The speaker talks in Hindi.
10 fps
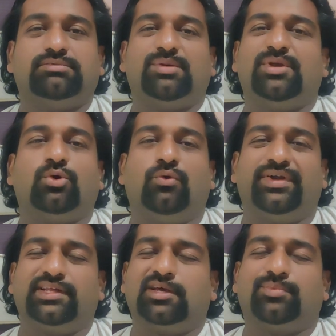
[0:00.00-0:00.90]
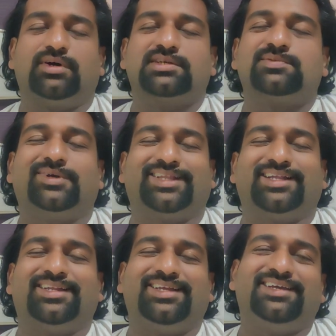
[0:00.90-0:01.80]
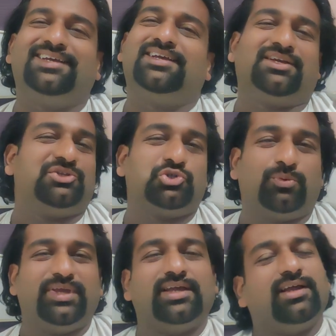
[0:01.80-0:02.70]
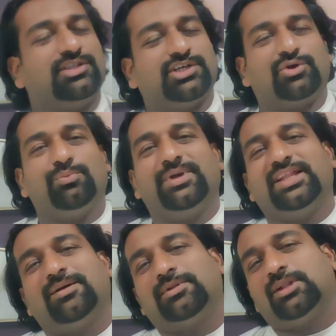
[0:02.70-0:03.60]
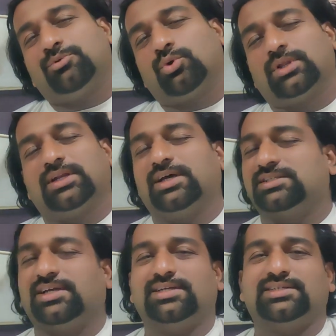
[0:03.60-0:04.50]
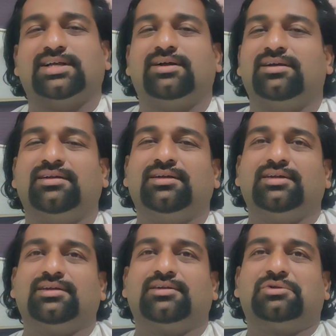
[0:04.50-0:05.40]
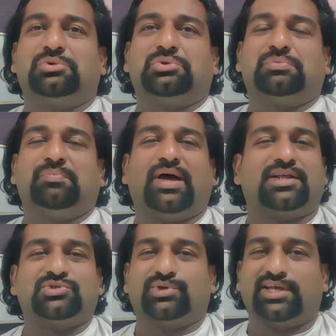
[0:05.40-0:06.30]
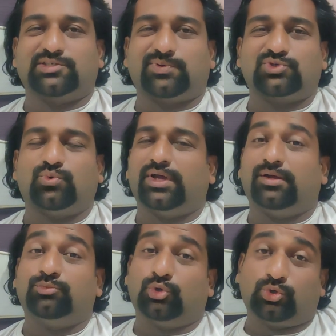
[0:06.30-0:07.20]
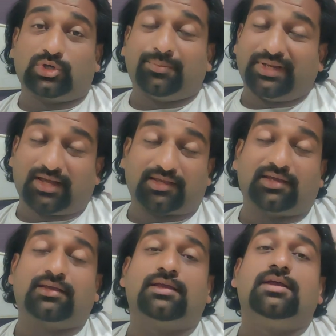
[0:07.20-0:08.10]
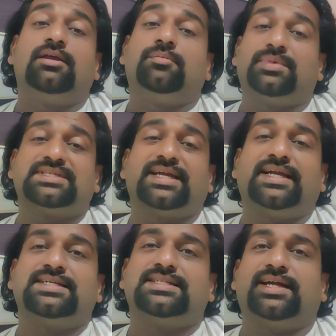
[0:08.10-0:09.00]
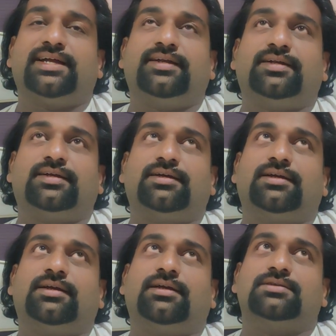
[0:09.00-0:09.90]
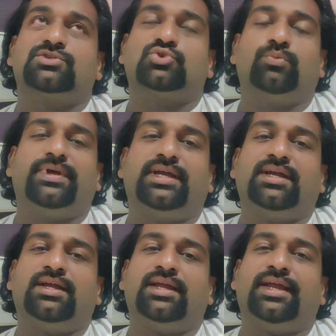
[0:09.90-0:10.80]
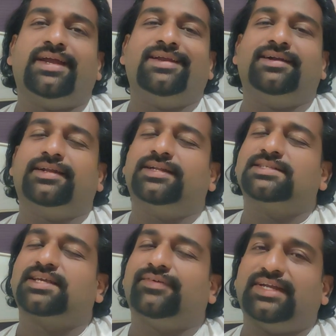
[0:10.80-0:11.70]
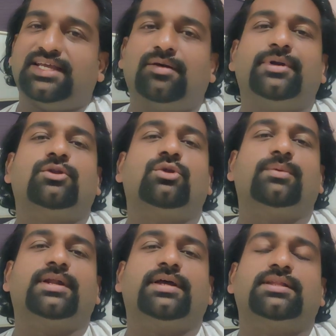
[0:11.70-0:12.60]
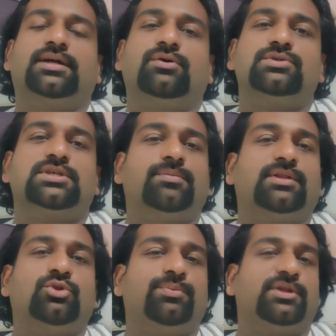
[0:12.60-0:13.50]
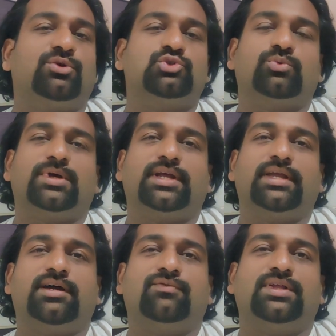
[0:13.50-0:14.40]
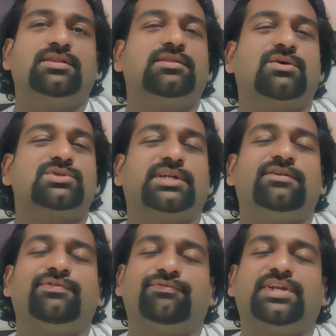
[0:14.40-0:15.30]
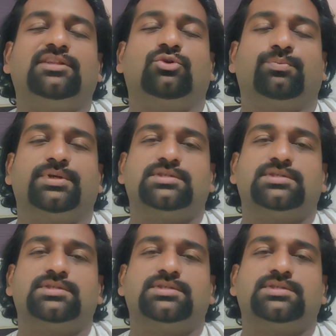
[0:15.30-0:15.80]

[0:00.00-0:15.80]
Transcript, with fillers: मे बी कोविड के पर्क्स पता नहीं जो भी है अच्छा रूम मिल गया मतलब टोटल खर्चा आज का 1200 के आसपास हुआ है हम दोनों का मिला के बिसाइड्स दैट सुबह 870 का पेट्रोल भराया था उसके बाद दोपहर को जो भराया 1015 थाउजेंड